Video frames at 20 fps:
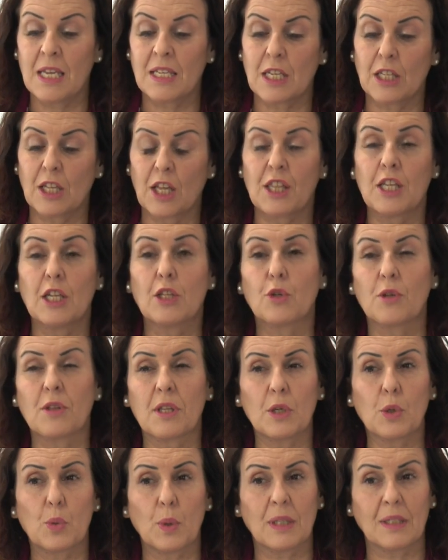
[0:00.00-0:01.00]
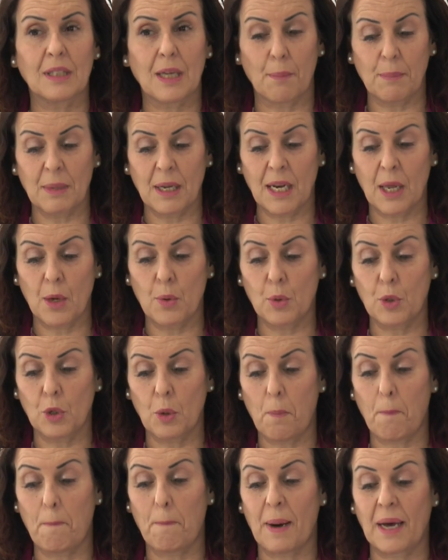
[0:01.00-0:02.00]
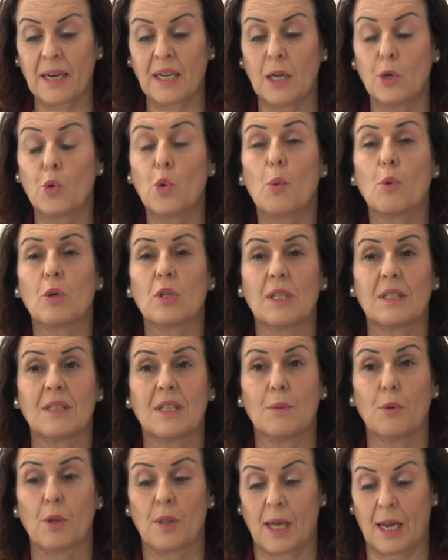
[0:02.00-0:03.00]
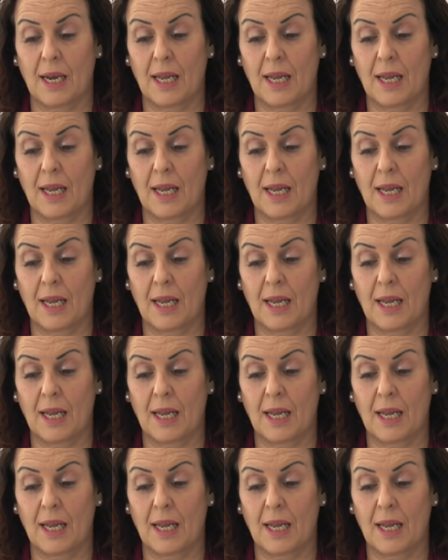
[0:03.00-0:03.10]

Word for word: 750.000 euros para el nuevo sistema de